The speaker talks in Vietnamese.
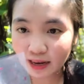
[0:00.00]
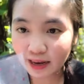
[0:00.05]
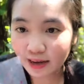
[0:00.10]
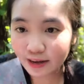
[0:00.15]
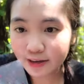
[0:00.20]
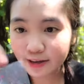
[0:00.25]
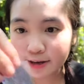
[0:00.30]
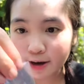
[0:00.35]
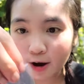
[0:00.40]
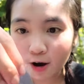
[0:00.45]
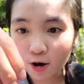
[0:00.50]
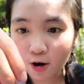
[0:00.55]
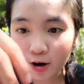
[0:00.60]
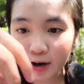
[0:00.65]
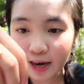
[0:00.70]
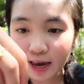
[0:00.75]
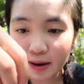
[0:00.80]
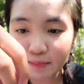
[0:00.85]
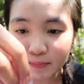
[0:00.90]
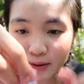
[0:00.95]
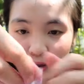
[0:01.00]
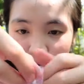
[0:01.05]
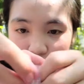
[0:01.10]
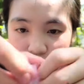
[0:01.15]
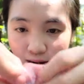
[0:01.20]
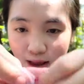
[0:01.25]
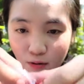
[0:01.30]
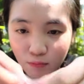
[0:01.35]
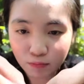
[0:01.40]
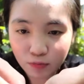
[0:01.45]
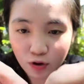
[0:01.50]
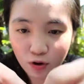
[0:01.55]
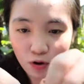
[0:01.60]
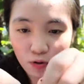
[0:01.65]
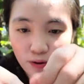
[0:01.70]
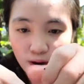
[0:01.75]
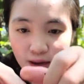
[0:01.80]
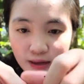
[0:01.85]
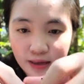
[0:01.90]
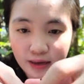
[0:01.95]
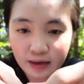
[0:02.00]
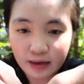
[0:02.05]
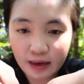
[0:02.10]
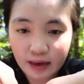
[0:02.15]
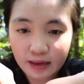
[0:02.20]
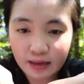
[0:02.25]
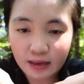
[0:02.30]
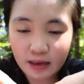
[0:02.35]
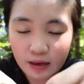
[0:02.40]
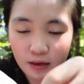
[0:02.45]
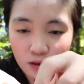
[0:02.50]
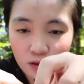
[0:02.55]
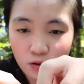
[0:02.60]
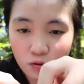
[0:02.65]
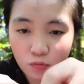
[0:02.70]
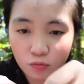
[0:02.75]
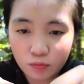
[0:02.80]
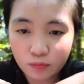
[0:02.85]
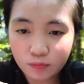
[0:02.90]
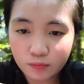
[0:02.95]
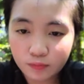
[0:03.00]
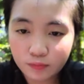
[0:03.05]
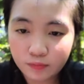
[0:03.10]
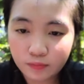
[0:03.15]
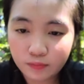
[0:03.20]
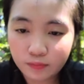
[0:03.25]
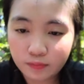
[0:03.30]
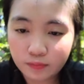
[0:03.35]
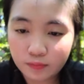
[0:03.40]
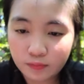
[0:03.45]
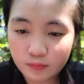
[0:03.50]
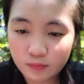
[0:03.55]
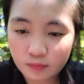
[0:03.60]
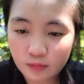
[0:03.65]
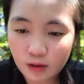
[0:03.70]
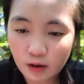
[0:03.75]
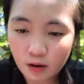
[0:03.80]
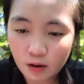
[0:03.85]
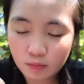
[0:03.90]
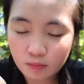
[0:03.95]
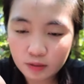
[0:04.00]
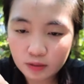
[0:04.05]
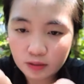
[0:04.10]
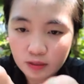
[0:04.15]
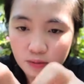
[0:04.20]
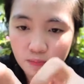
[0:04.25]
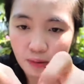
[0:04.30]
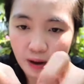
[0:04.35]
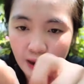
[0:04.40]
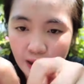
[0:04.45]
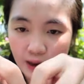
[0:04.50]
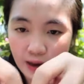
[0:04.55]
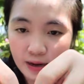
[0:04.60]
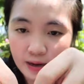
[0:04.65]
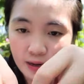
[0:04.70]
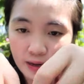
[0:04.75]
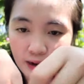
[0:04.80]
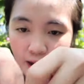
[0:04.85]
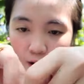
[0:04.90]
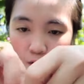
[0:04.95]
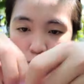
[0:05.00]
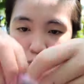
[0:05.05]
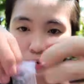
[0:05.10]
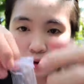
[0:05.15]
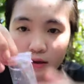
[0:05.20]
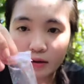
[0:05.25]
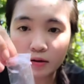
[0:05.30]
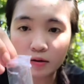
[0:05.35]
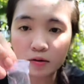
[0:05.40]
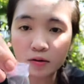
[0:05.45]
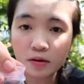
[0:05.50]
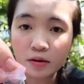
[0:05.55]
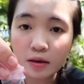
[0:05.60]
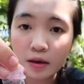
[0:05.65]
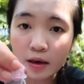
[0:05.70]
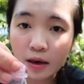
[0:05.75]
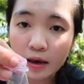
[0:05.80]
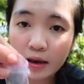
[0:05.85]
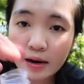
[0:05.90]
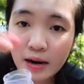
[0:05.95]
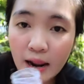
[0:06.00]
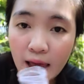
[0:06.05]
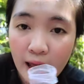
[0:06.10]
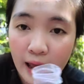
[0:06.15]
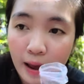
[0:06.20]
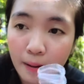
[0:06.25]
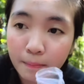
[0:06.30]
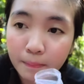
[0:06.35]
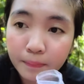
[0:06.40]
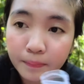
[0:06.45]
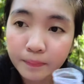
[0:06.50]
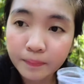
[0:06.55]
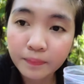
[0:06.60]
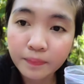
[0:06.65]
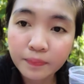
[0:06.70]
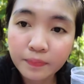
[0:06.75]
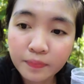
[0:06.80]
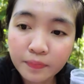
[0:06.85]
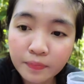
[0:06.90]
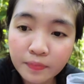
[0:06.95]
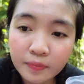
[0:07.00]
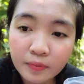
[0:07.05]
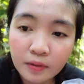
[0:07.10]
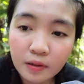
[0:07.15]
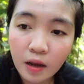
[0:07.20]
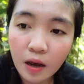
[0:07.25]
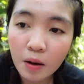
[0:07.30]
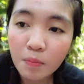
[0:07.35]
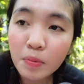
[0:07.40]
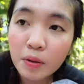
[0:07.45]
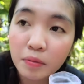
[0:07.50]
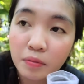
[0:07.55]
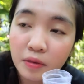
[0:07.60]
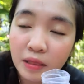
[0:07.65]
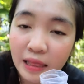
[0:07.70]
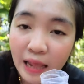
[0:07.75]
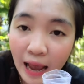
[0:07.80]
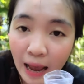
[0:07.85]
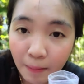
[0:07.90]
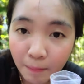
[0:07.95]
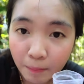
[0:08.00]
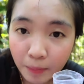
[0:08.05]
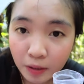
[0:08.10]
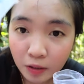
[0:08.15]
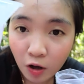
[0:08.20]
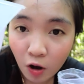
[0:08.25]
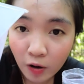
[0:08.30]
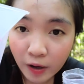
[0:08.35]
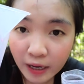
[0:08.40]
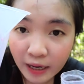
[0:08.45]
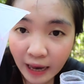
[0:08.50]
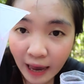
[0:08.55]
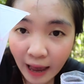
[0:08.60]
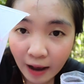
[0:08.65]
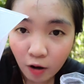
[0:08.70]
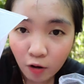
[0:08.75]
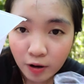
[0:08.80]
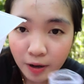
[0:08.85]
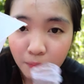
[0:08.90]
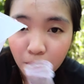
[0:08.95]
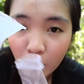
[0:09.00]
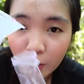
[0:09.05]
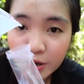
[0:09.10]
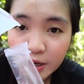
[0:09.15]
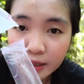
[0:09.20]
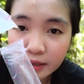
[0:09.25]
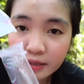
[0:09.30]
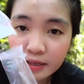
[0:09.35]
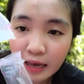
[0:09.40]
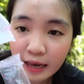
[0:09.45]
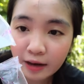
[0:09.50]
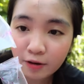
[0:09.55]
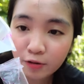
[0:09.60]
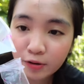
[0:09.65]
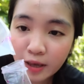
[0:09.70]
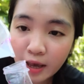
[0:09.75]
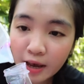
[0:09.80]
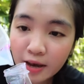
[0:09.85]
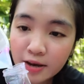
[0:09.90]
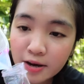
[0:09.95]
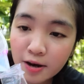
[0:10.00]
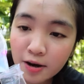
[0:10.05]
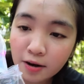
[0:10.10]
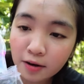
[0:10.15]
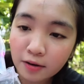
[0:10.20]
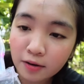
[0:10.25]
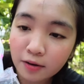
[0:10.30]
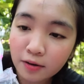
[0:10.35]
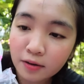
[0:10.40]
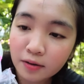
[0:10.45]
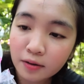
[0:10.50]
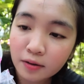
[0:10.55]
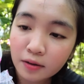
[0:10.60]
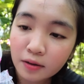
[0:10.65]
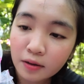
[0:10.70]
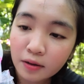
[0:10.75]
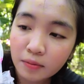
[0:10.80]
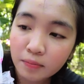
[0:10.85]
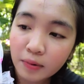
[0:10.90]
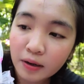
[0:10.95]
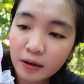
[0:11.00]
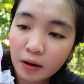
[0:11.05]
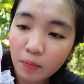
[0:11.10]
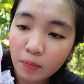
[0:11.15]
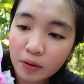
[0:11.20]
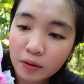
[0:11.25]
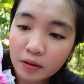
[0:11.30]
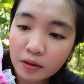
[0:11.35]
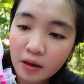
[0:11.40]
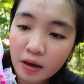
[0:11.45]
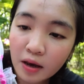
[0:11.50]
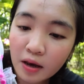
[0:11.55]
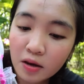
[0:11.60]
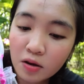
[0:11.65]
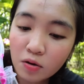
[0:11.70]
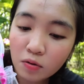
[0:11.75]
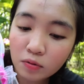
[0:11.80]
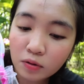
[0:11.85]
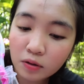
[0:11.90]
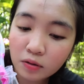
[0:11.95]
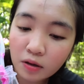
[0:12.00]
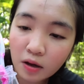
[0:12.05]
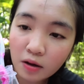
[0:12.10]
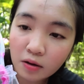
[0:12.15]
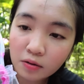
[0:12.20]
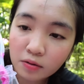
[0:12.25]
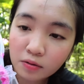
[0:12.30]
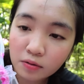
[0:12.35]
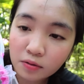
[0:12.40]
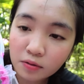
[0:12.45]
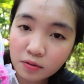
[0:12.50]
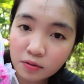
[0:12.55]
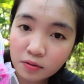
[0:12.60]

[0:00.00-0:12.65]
sẽ cho kem thanh long vô đây nha cả nhà yêu đó mình sẽ bẻ cái đầu này cho nó dễ làm đó mình làm mình có cái ca có cái mỏ vịt như vậy còn dễ hơn nữa bắt đầu mình chế vô từ từ